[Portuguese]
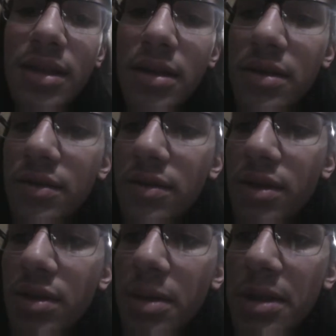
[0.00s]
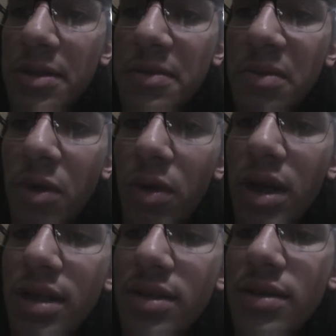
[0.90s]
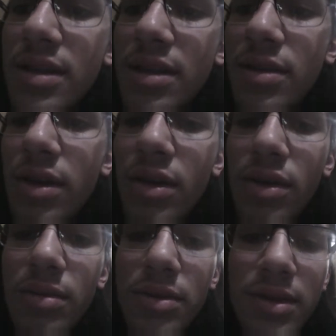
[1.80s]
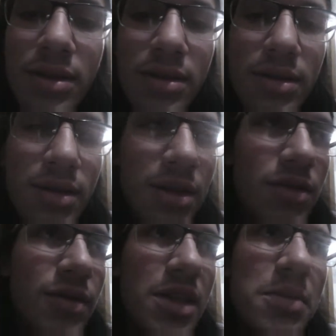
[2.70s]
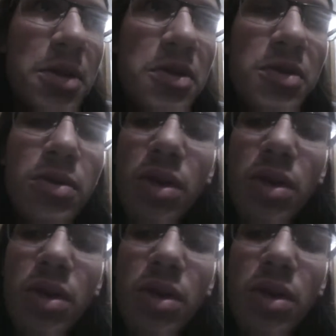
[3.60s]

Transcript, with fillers: que ele se foi, mas meu coração ainda dói como se ele tivesse partido